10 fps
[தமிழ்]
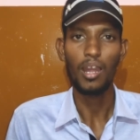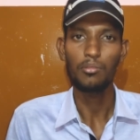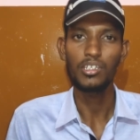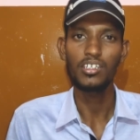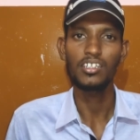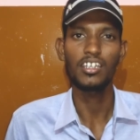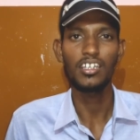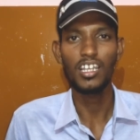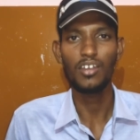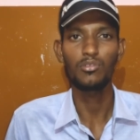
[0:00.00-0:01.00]
அப்படின்னு
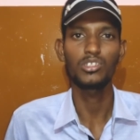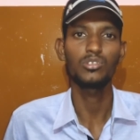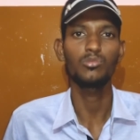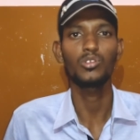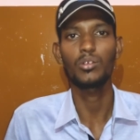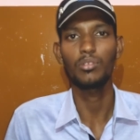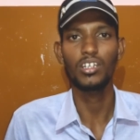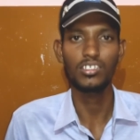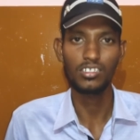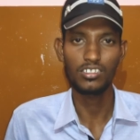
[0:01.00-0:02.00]
எல்லா விஷயமும்
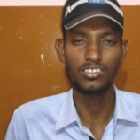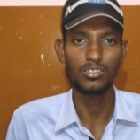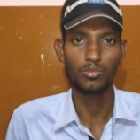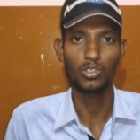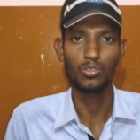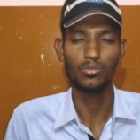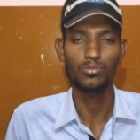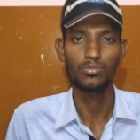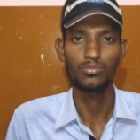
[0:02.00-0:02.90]
நம்மளால் தெரிஞ்சுக்க முடியும்